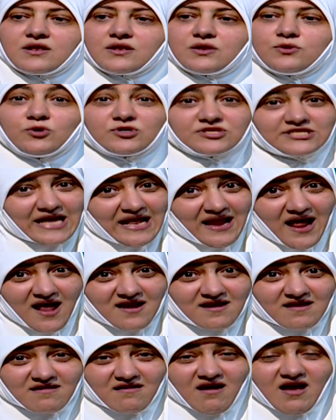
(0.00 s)
نسال
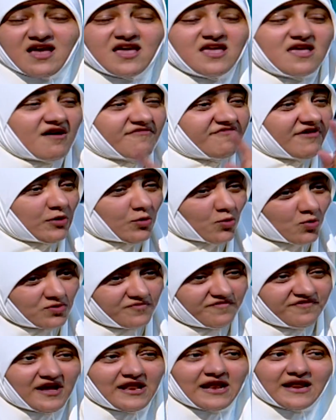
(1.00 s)
عن الرعيه
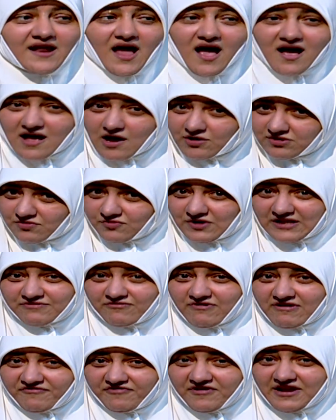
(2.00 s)
فنكون فعلا
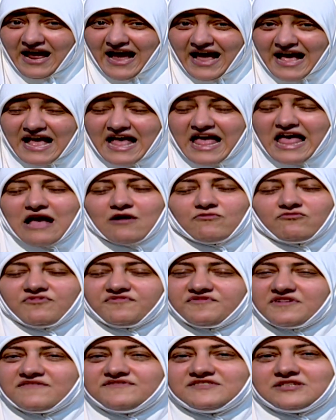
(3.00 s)
وفينا حقها
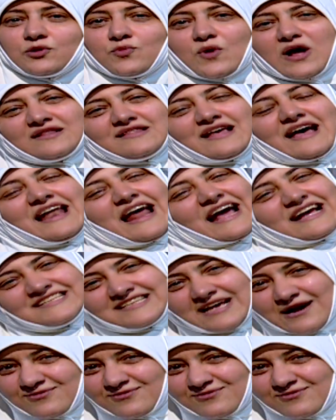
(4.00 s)
وفي نفس الوقت انا عايزه